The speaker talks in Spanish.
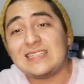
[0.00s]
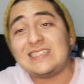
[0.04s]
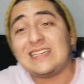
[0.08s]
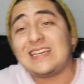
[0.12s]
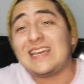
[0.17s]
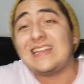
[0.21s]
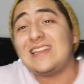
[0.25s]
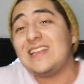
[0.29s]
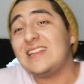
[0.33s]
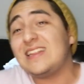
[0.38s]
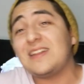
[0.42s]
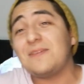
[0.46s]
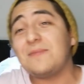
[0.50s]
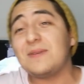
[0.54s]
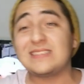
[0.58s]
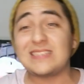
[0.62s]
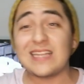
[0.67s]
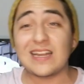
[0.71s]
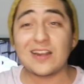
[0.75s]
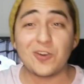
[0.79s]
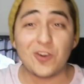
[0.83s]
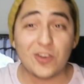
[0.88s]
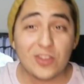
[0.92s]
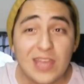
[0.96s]
así que ni te va a
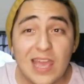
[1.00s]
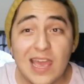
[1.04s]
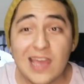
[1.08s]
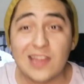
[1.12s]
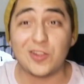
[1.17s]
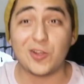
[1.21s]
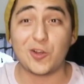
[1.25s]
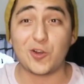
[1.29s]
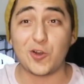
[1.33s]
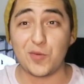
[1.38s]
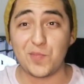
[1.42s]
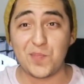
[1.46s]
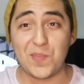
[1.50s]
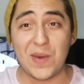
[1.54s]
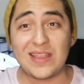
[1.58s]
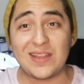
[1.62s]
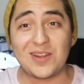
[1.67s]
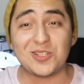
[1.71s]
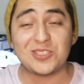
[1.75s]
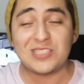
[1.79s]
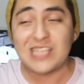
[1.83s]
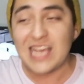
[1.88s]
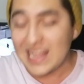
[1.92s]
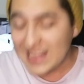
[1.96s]
estar jodiendo,
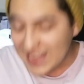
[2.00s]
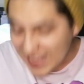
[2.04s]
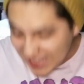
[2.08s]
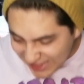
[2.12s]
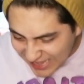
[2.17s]
compadre. O sea,